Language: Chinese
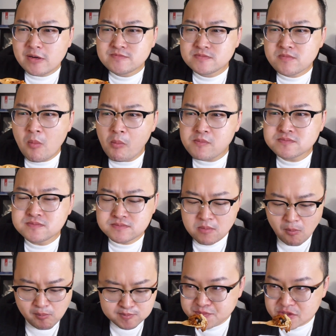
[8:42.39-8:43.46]
嗯。
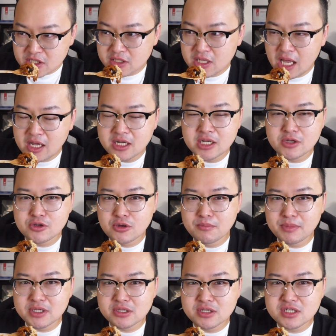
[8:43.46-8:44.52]
可是它可能原
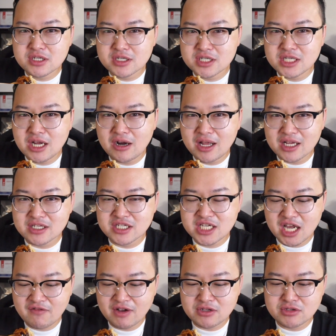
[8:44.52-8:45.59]
本就是设计要让你
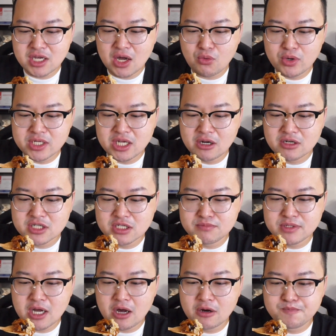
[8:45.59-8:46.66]
下饭，所以它味道呢是
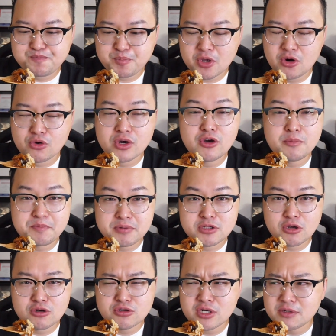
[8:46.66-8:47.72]
比较口味会
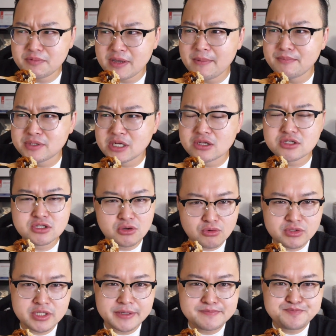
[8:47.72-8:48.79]
都会偏比较
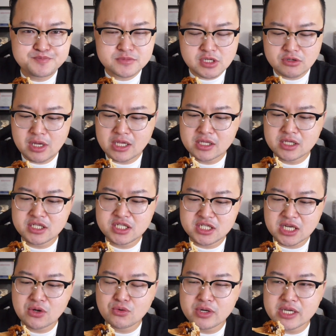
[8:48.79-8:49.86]
重一点，所以它的
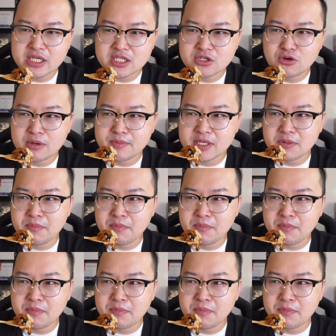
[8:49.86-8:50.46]
咸味也是会比